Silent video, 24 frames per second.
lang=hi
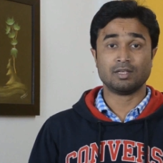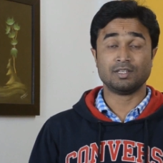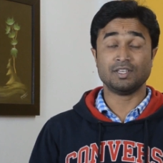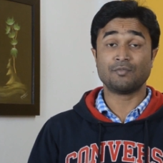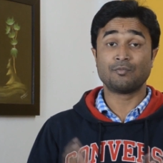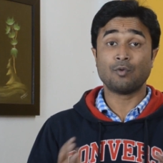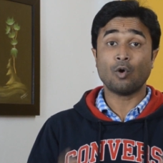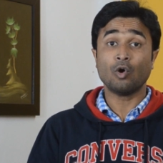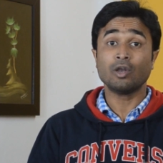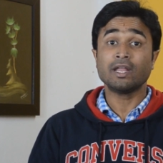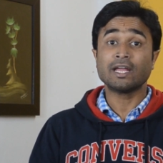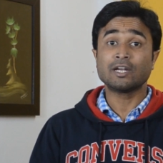ये
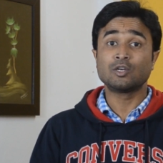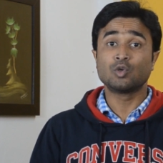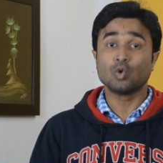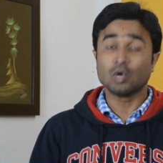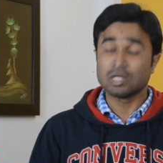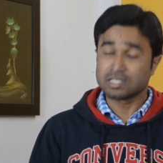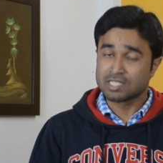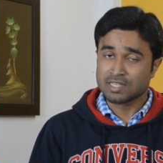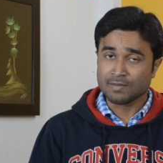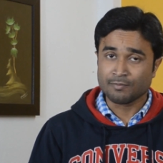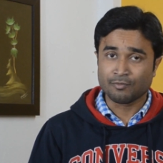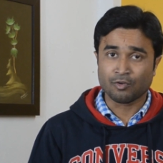फोन एक
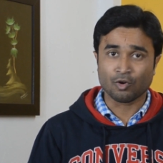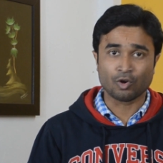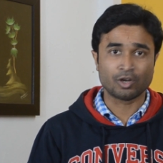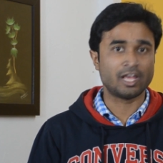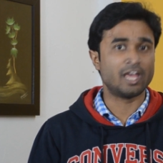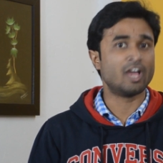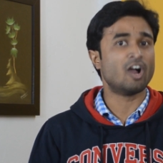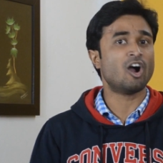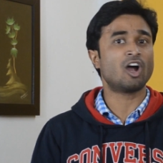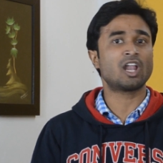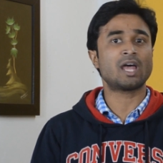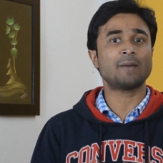डुअल सिम फोन
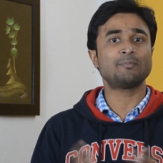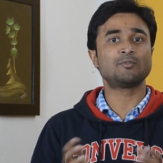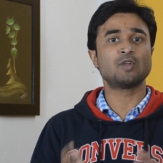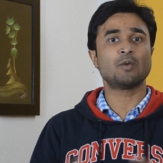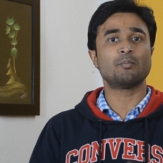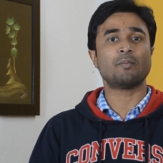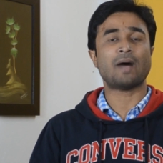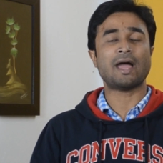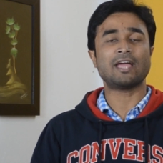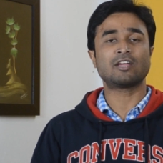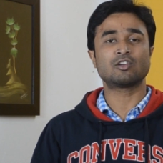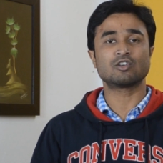है और आप दो
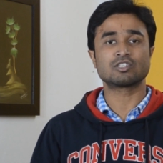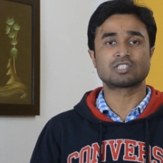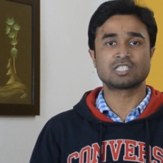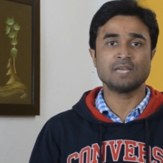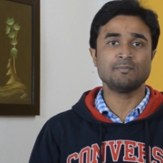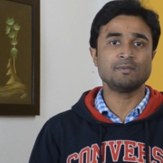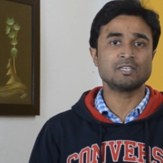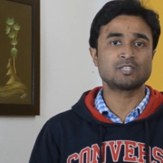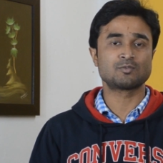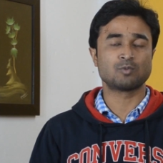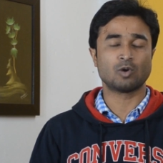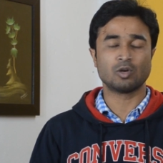माइक्रो
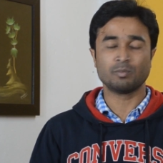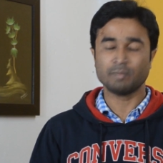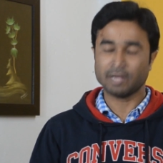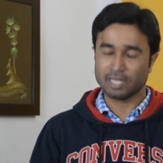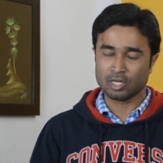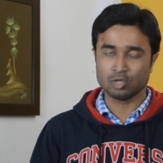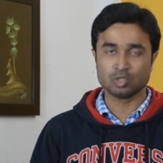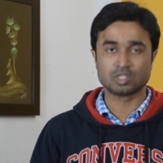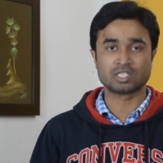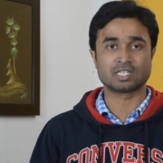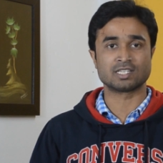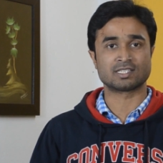सिम इस फोन में
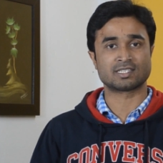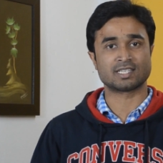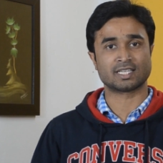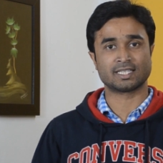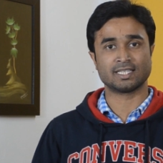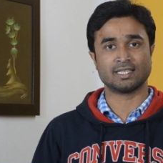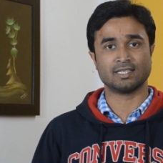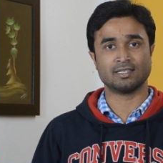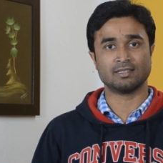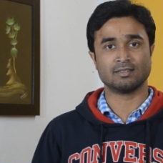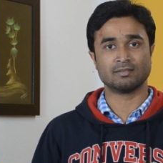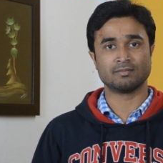यूज कर
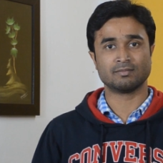सकते हैं